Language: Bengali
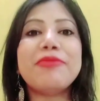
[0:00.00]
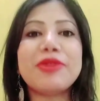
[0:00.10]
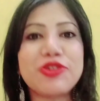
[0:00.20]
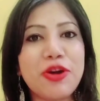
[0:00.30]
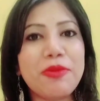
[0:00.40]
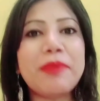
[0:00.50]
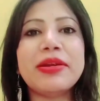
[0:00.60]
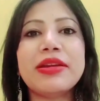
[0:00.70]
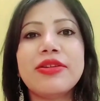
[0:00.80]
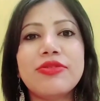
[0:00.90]
আমার সব
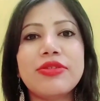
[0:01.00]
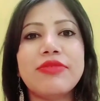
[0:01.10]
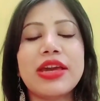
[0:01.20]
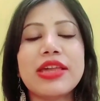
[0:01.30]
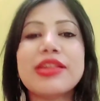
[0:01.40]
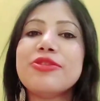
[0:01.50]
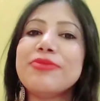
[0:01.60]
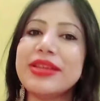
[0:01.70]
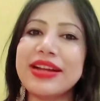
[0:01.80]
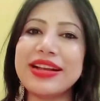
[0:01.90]
আপডেটের নোটিফিকেশন
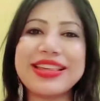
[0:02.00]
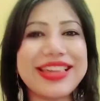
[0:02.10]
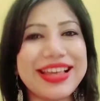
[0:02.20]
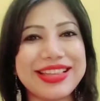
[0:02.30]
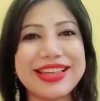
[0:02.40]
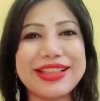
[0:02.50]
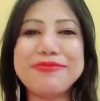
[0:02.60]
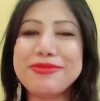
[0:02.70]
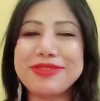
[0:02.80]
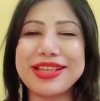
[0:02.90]
তোমাদের কাছে সাথে
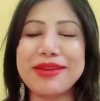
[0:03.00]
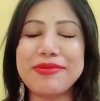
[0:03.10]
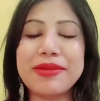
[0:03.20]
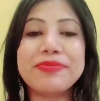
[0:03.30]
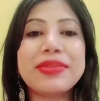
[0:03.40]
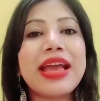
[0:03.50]
সাথে পৌঁছে যাবে